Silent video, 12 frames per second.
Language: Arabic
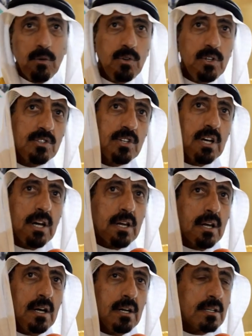في
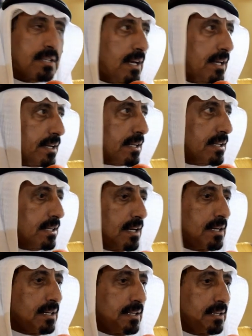زيارة
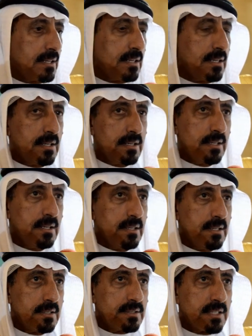تاريخية
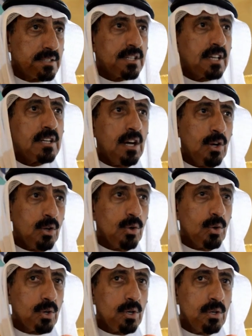أه، جسدها
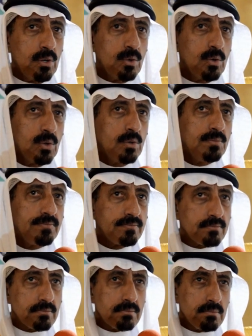حضوره
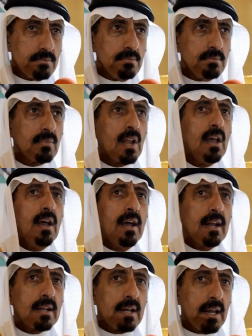
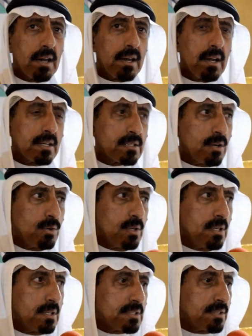القرارات او
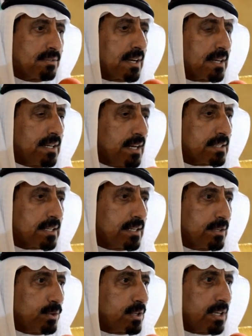الاتفاقيات
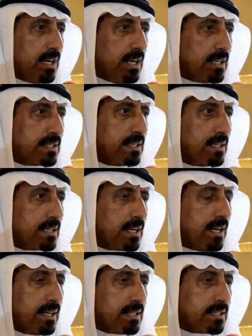اللي وقعت
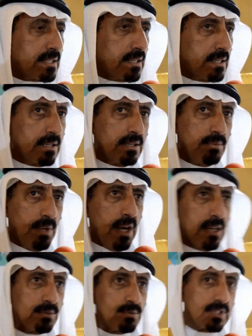كانت
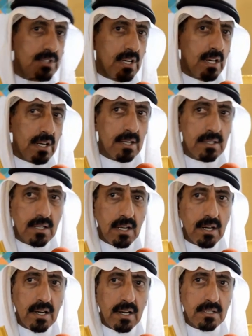بحجم الزياره
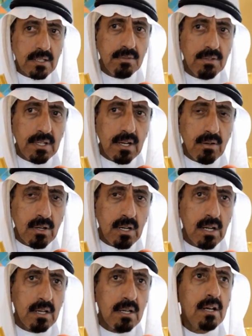قرارات كبيره
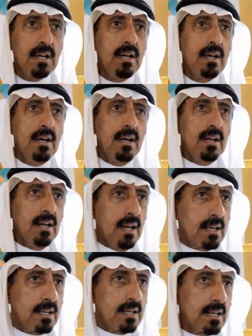وكان
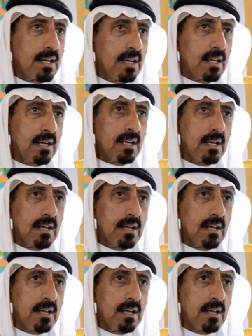الحقيقة آه،